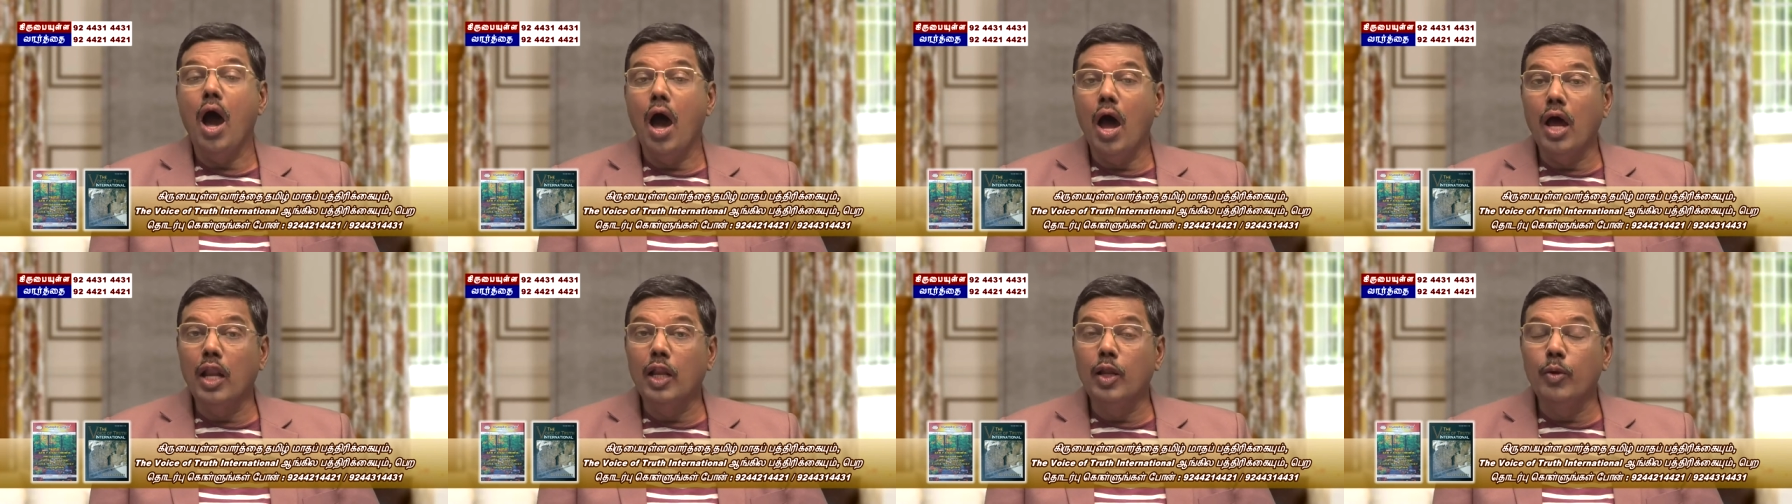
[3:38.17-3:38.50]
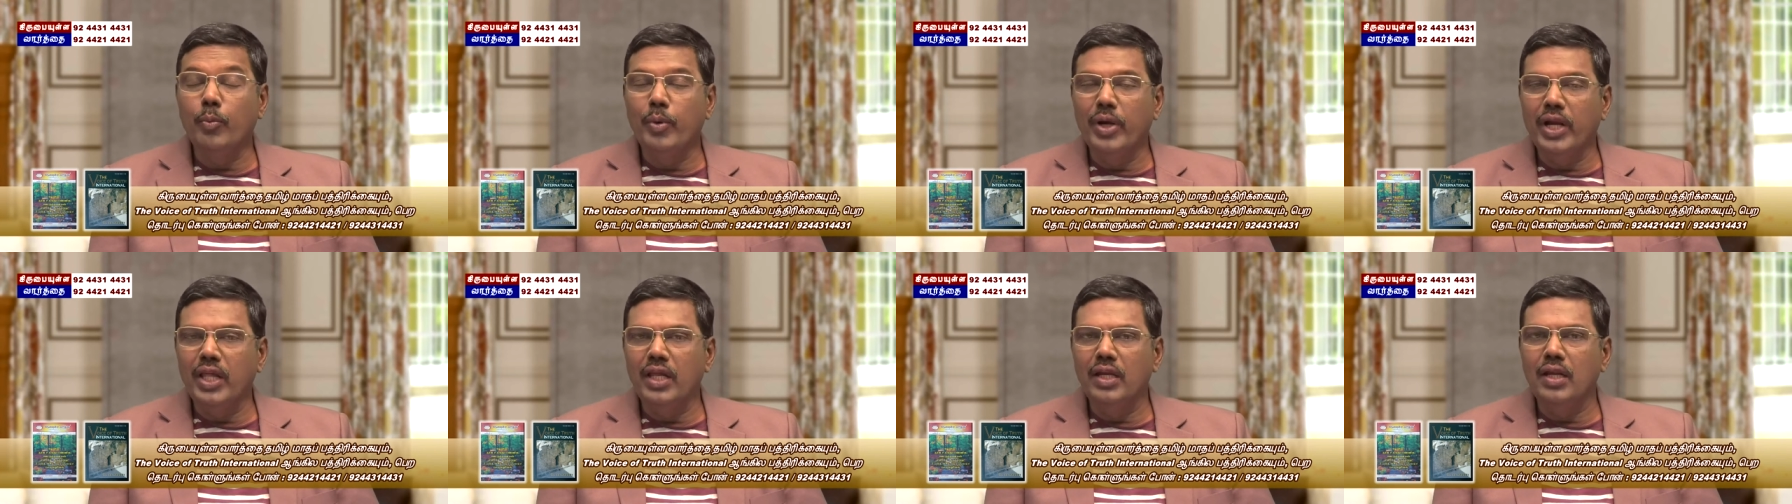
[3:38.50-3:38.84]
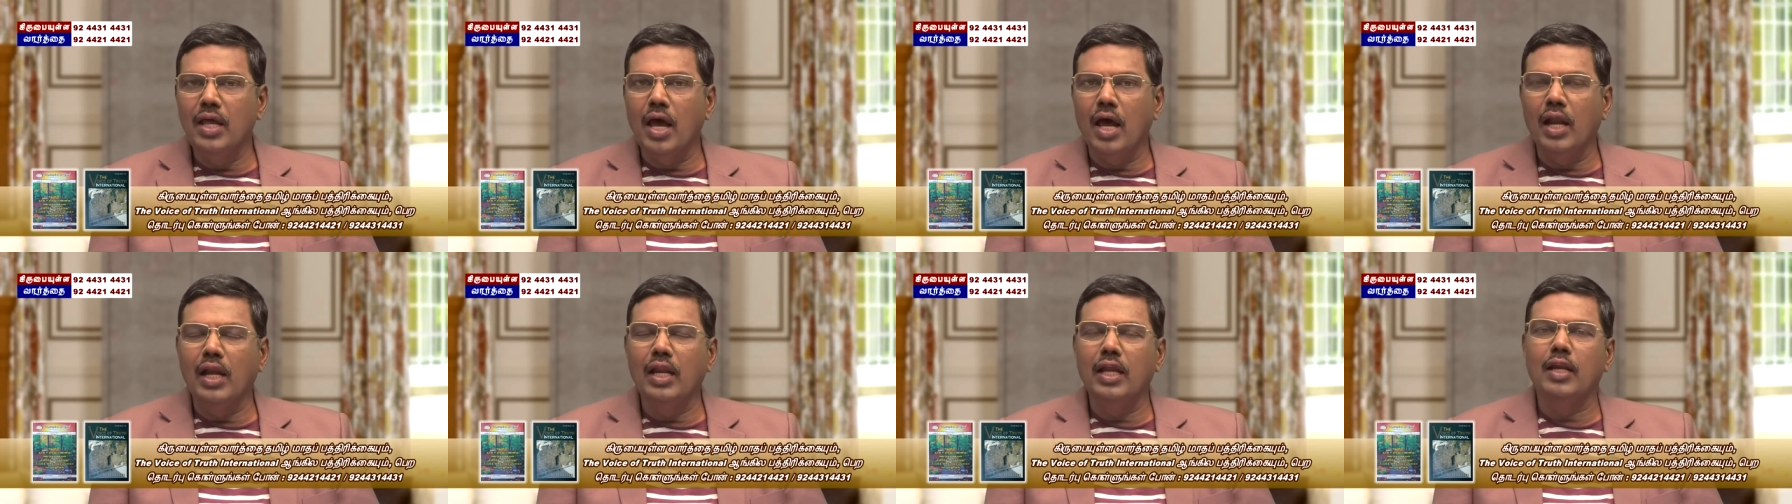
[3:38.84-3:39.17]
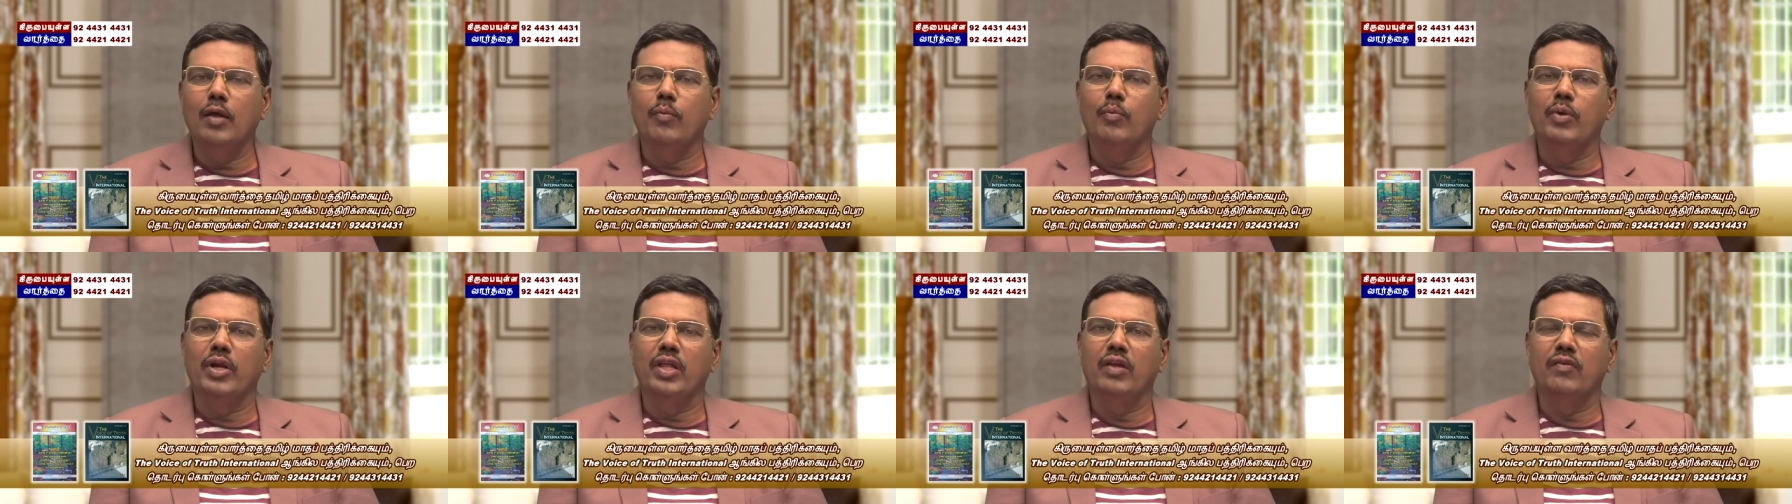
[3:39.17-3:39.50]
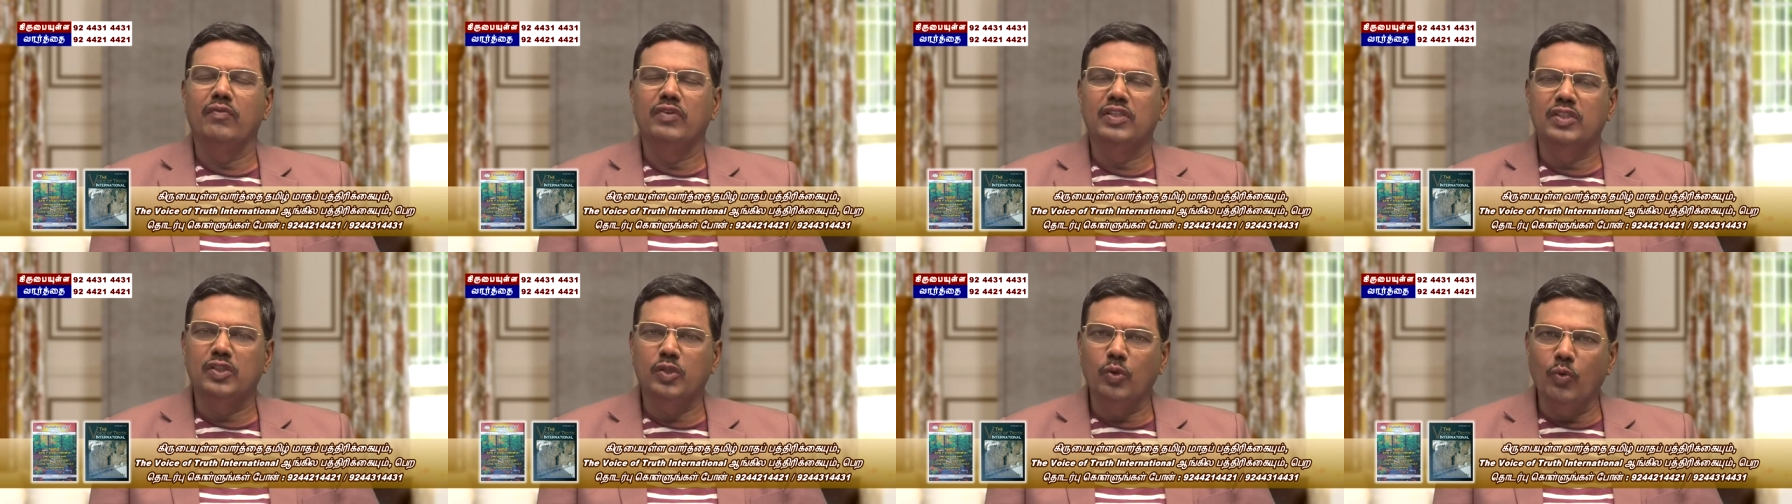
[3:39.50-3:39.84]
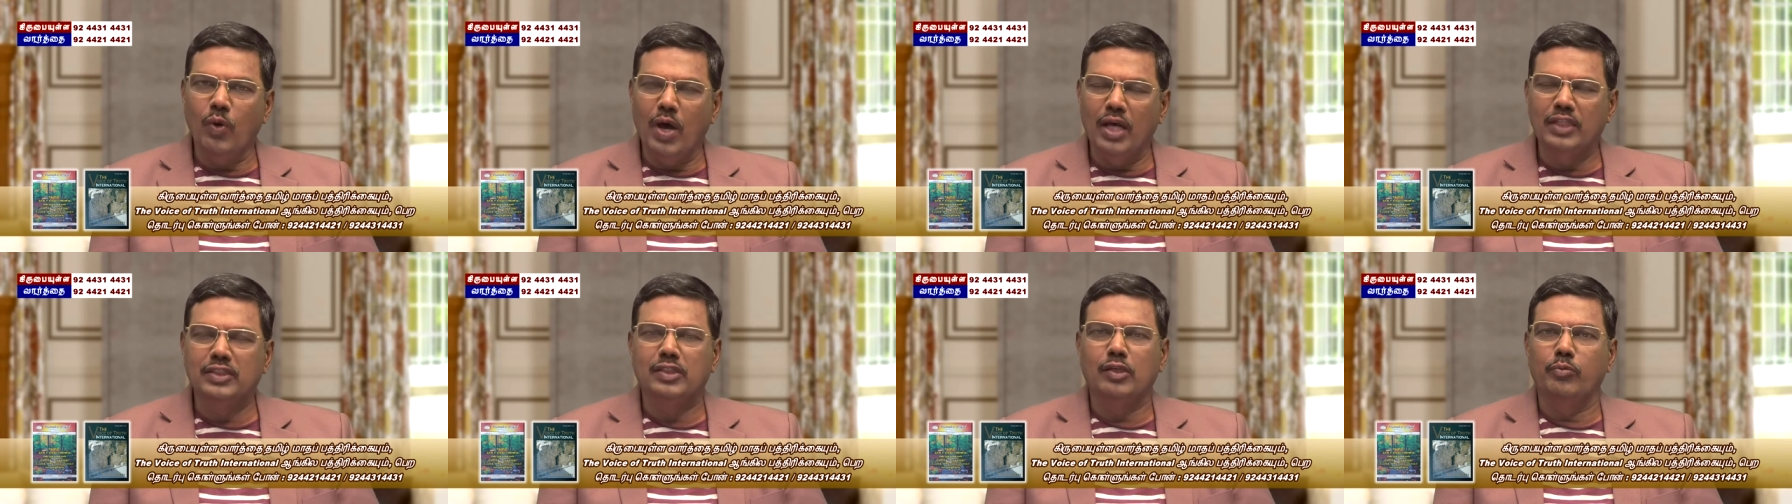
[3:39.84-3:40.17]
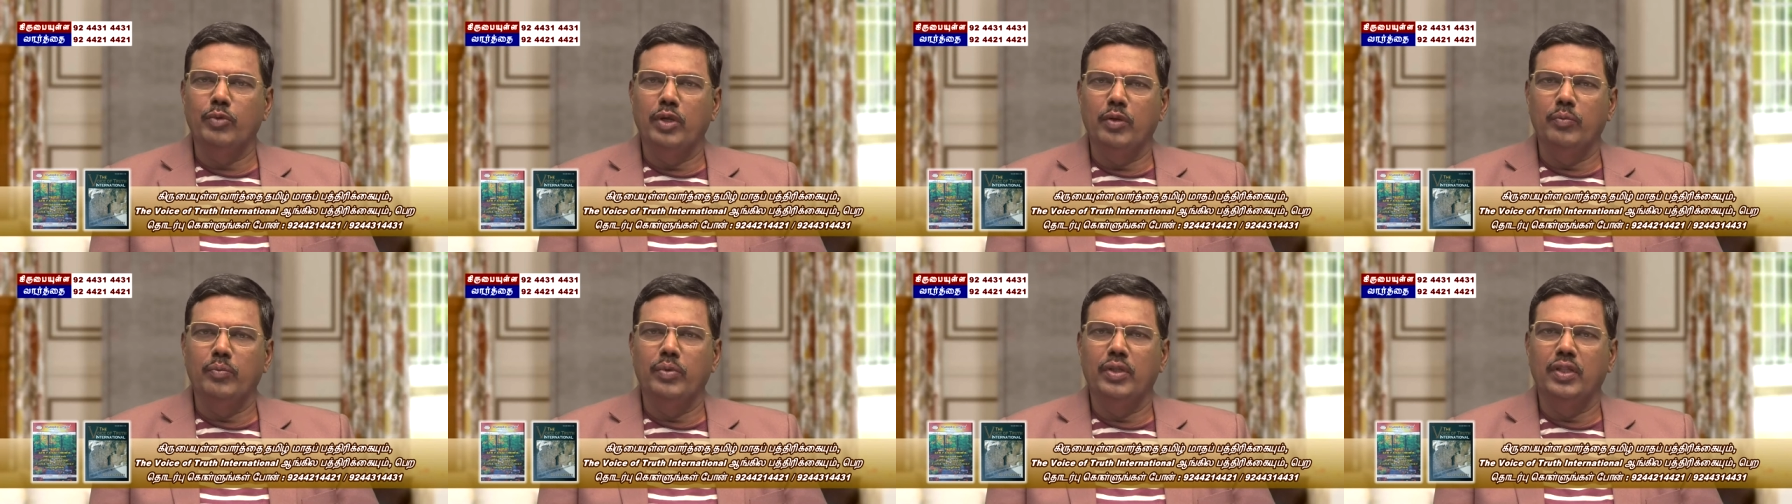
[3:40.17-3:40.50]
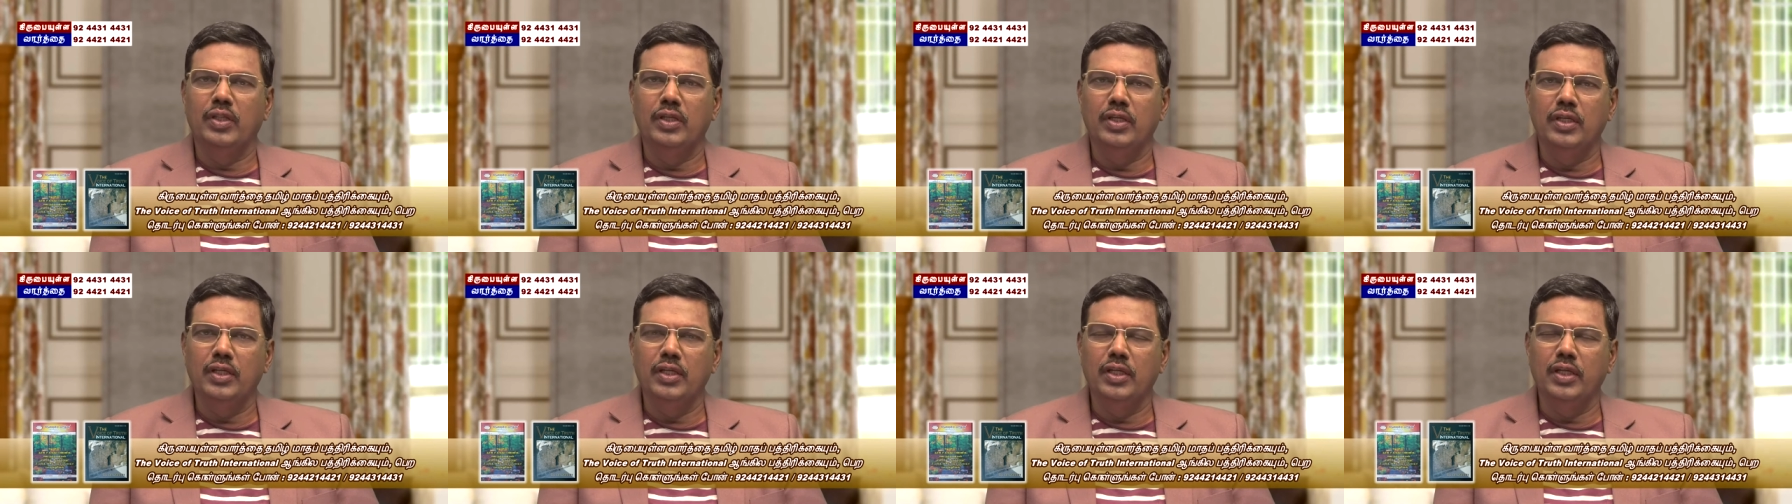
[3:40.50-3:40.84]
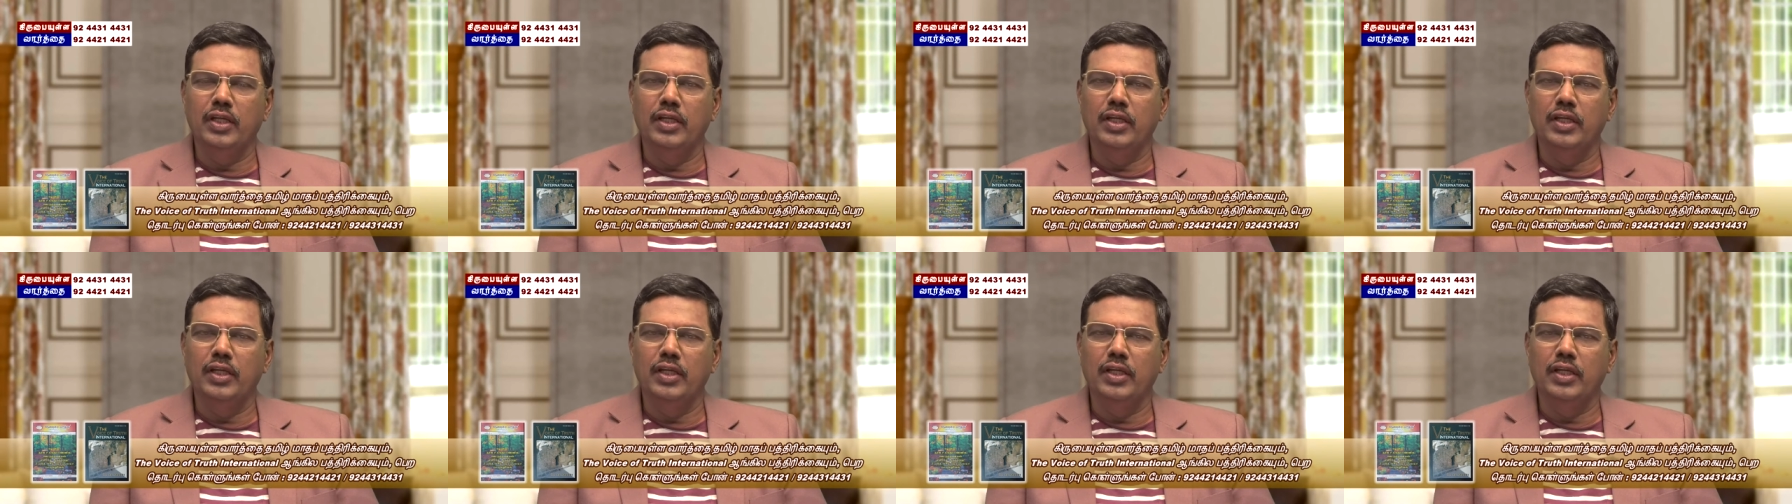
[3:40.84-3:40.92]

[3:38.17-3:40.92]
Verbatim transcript: ஆனபடியினாலே நம்முடைய விசுவாசம் என்பது